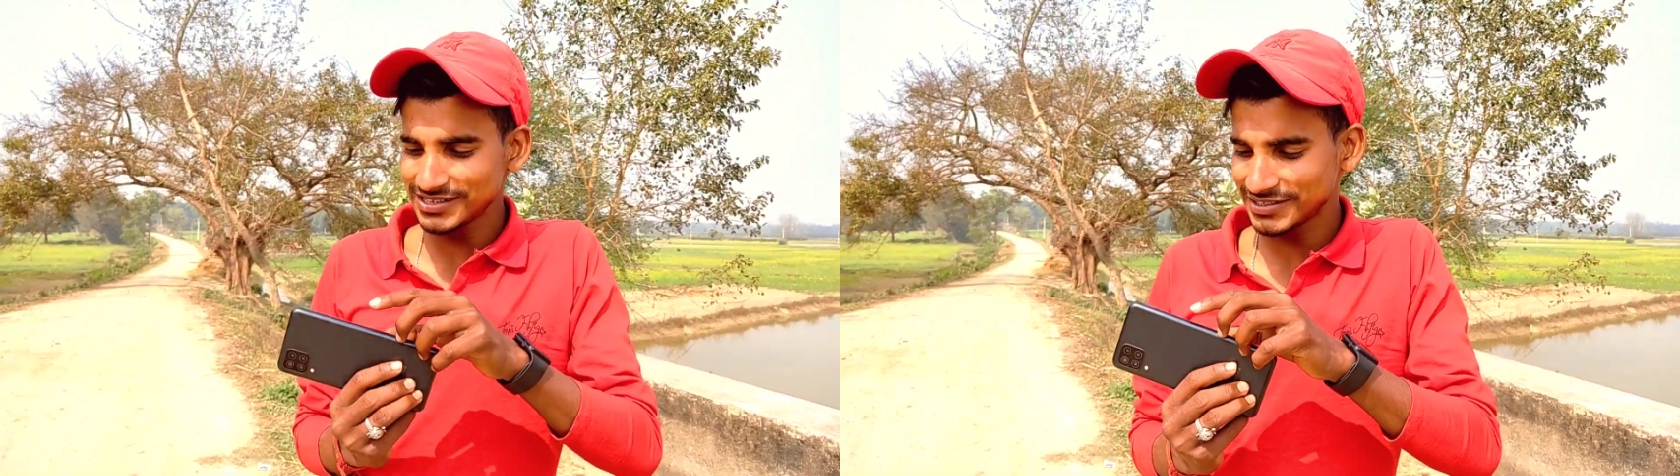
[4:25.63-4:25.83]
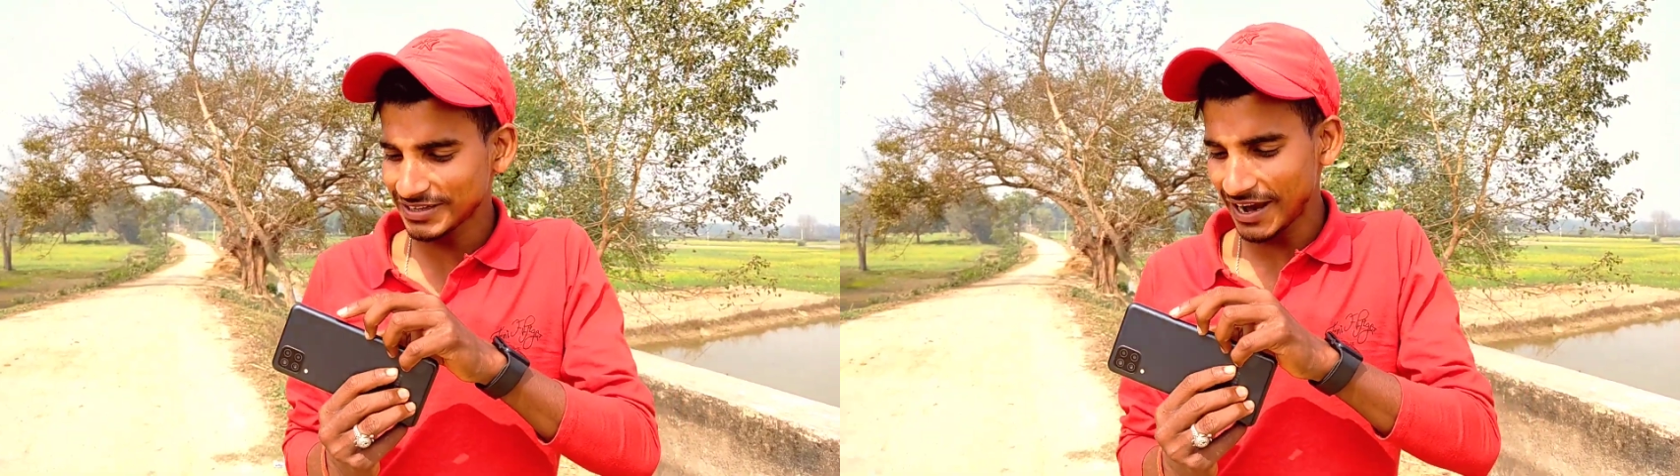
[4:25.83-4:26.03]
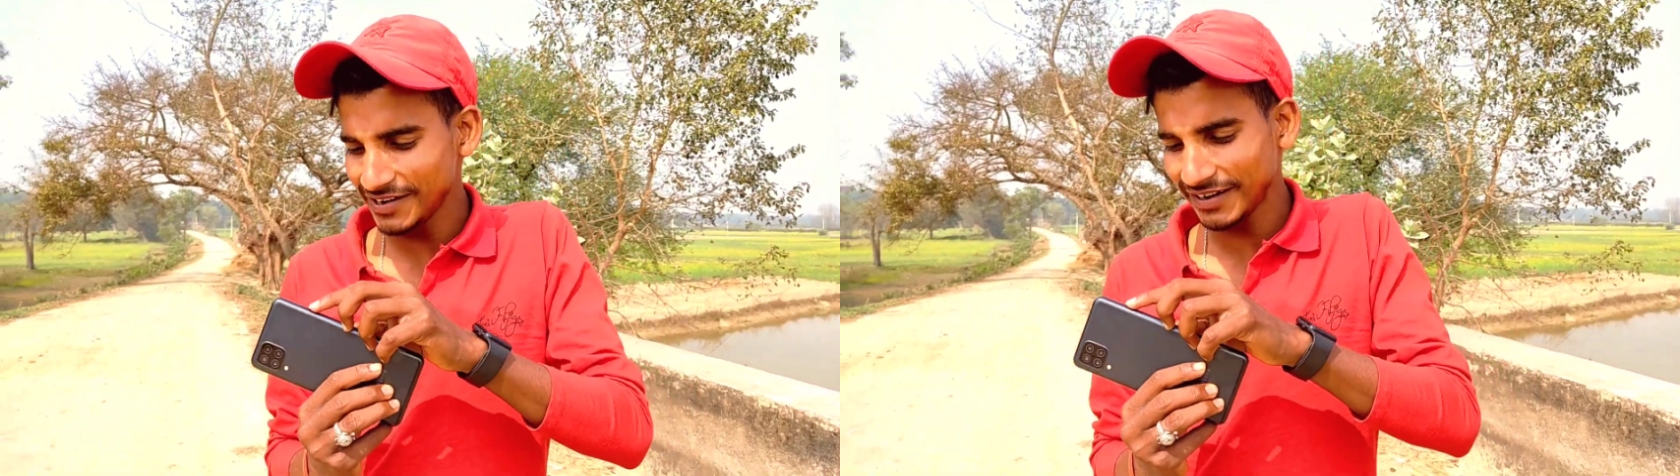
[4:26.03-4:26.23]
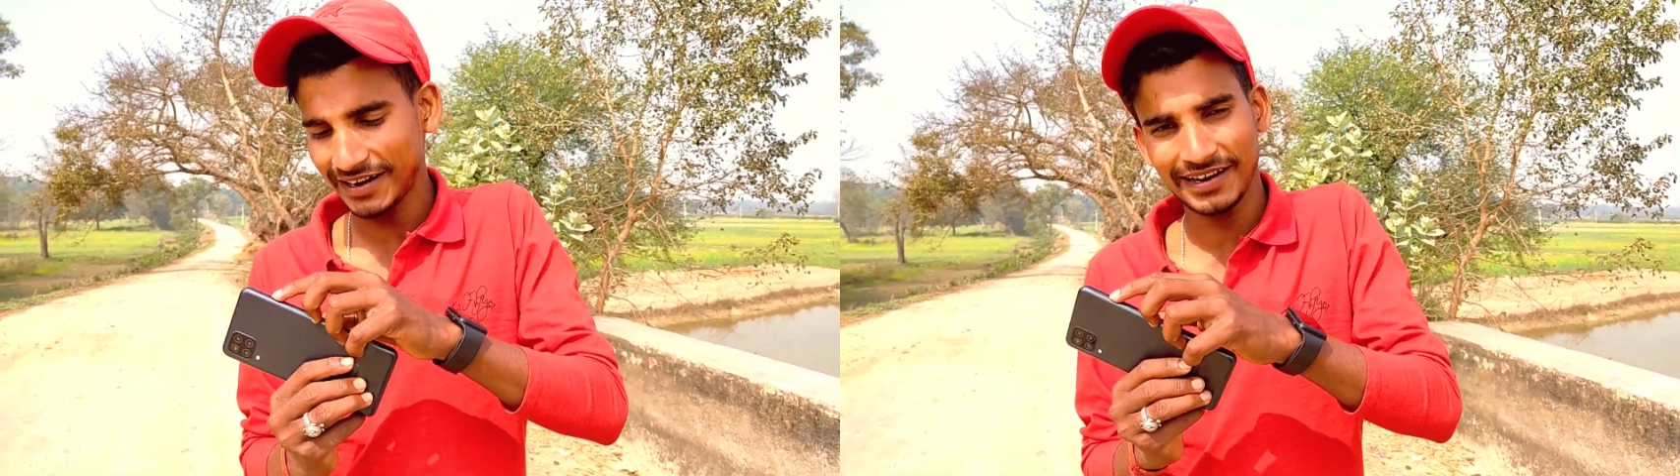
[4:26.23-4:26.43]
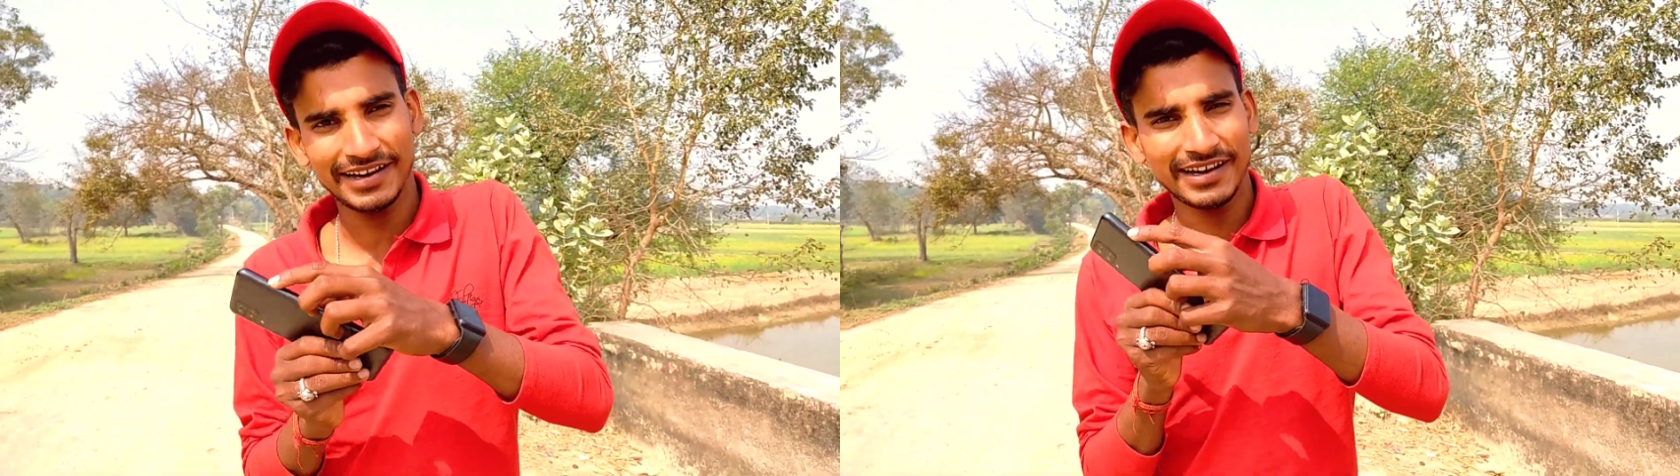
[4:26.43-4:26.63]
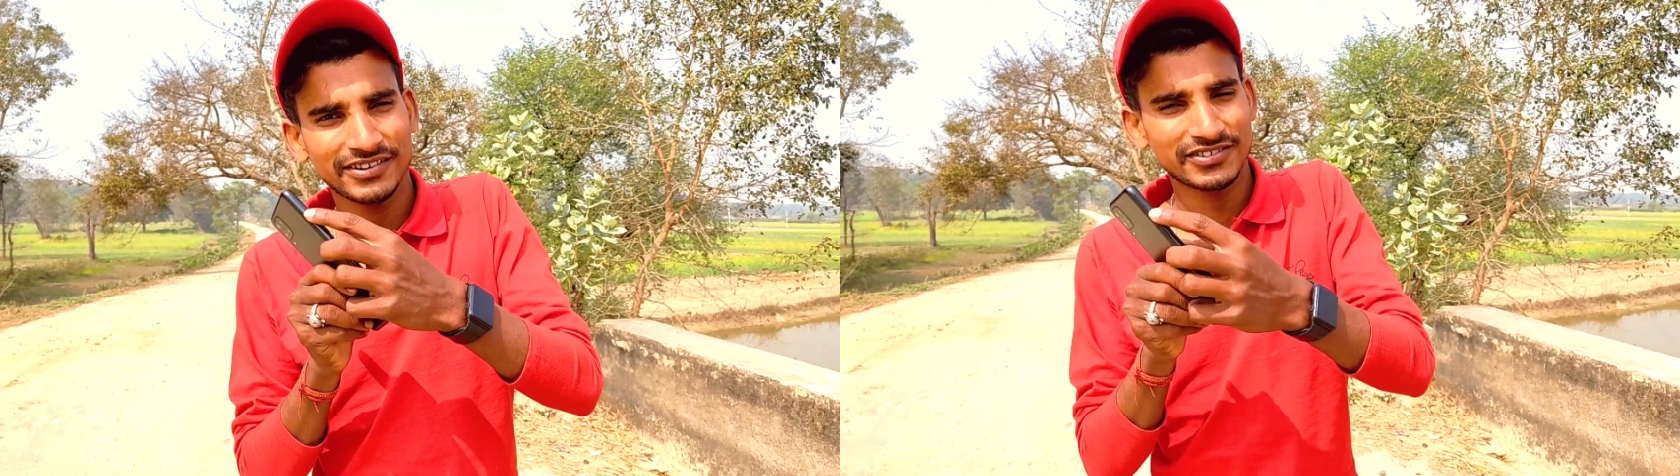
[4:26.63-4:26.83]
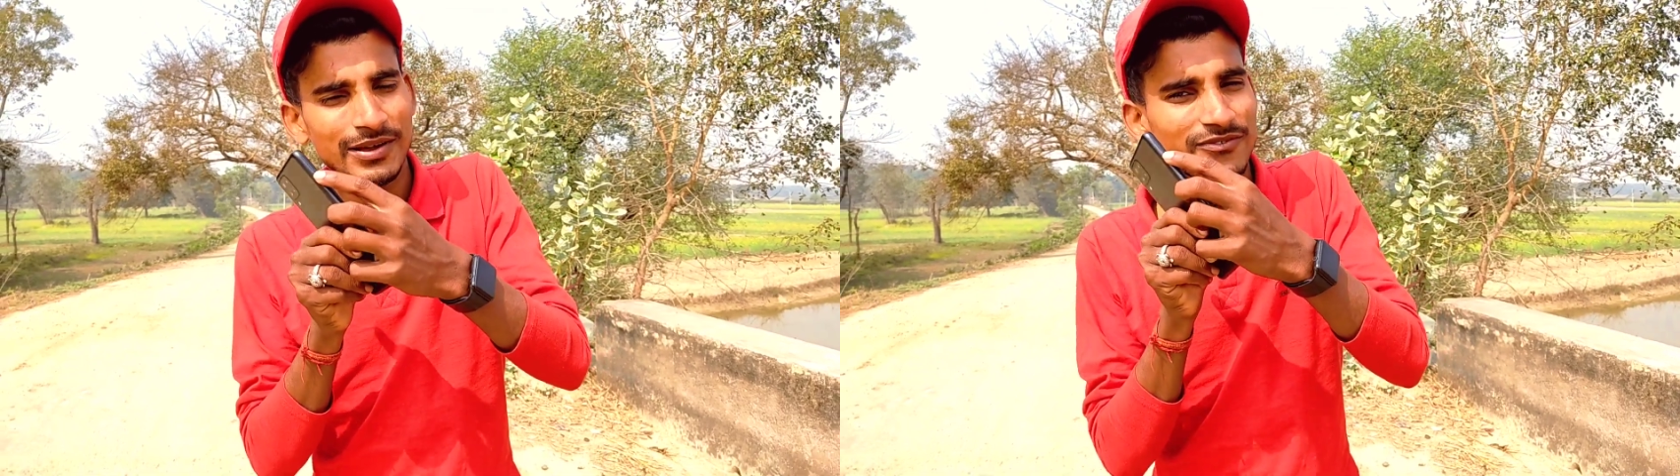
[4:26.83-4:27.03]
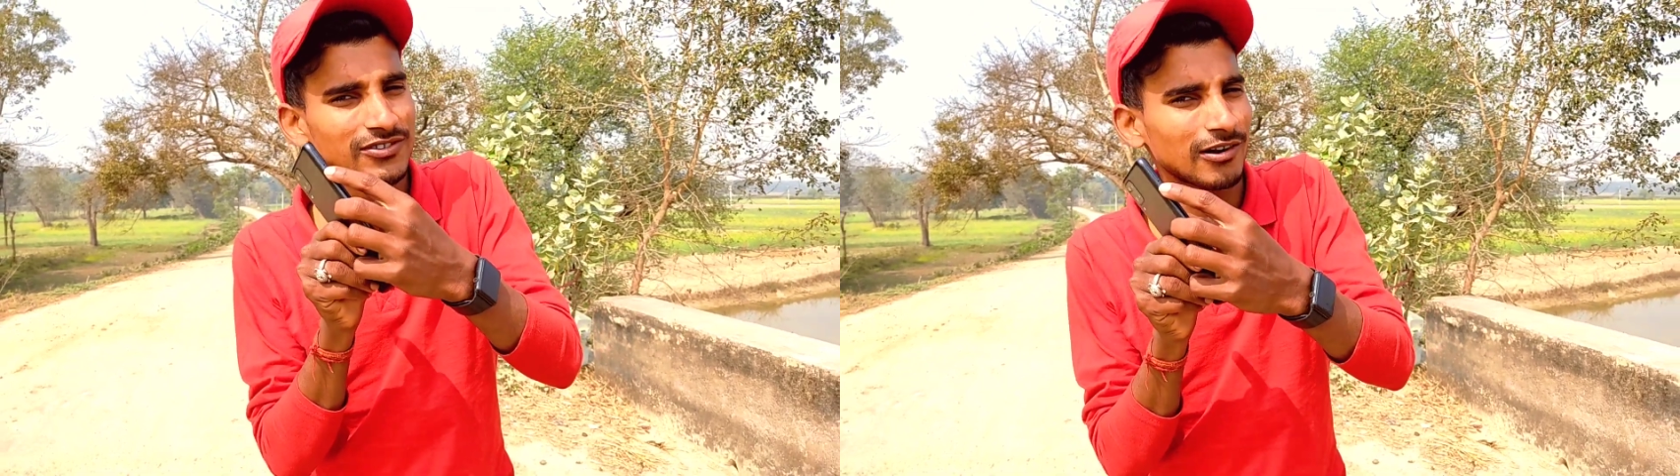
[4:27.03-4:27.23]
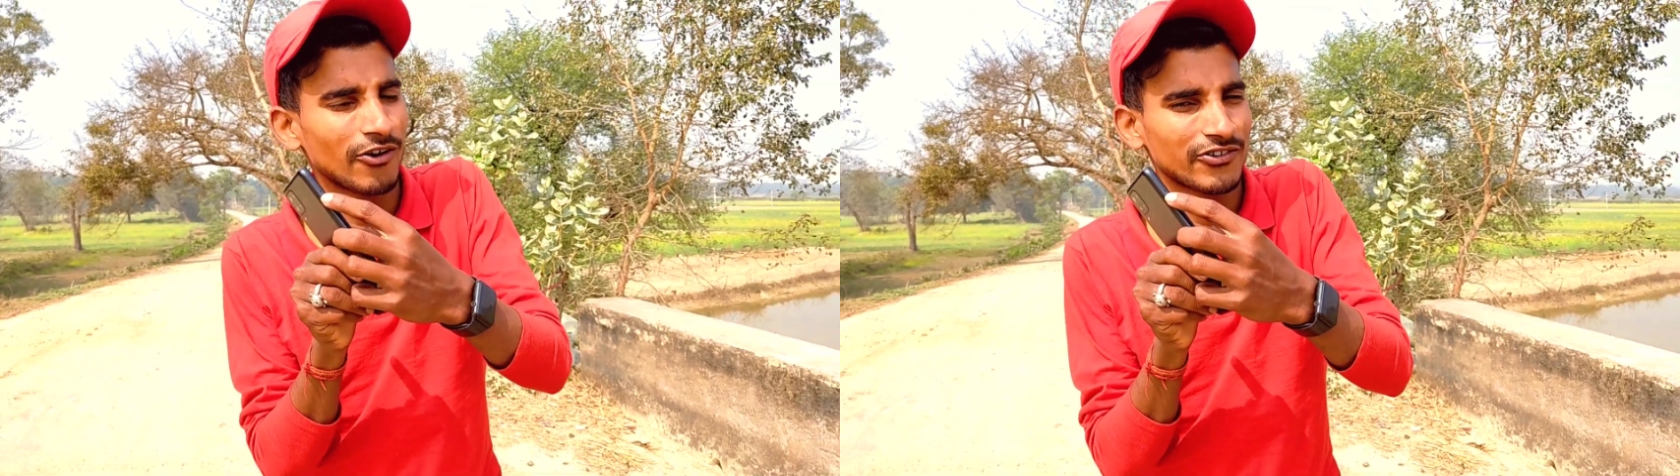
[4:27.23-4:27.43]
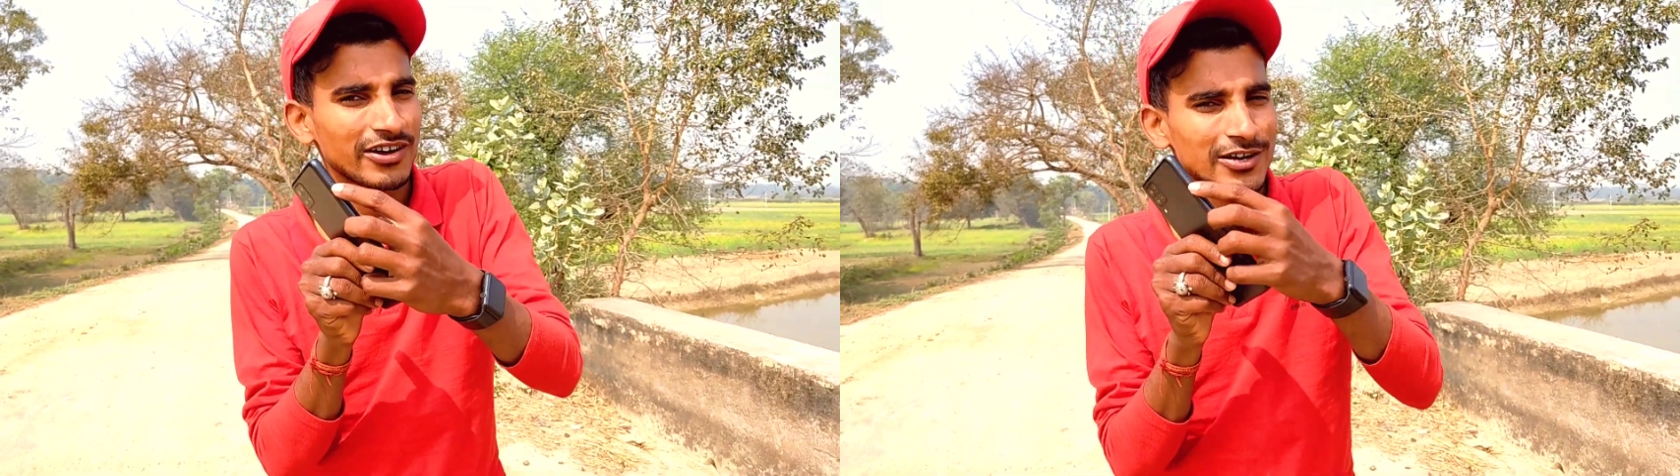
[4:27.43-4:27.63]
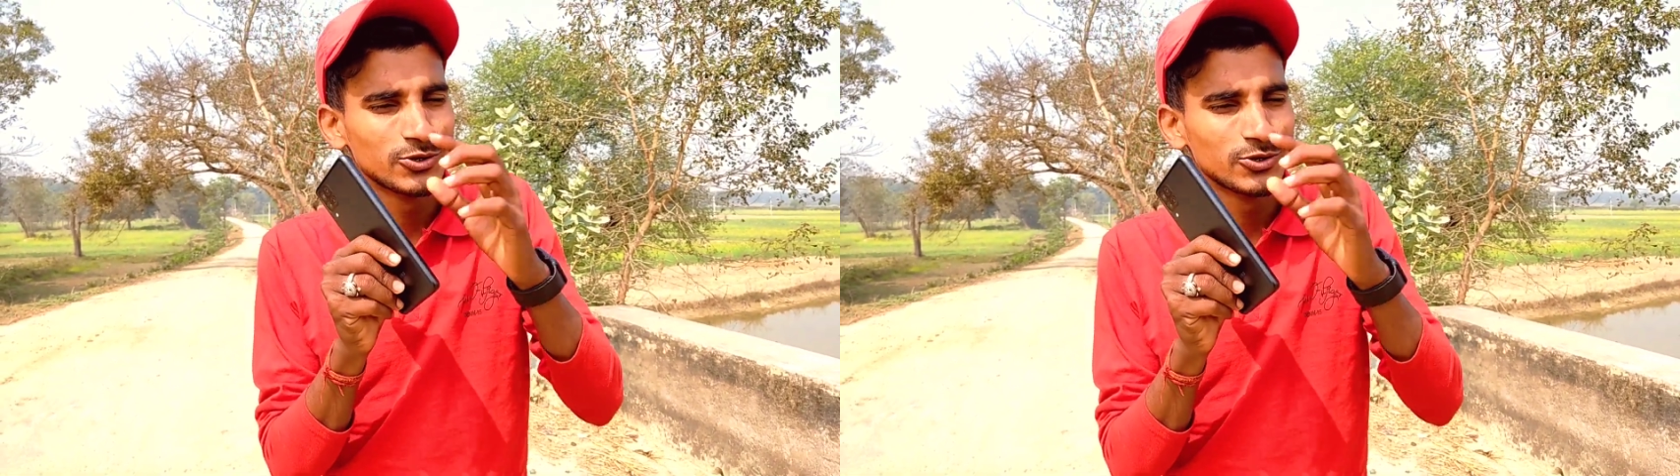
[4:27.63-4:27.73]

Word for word: इस साइड है सिम स्लॉट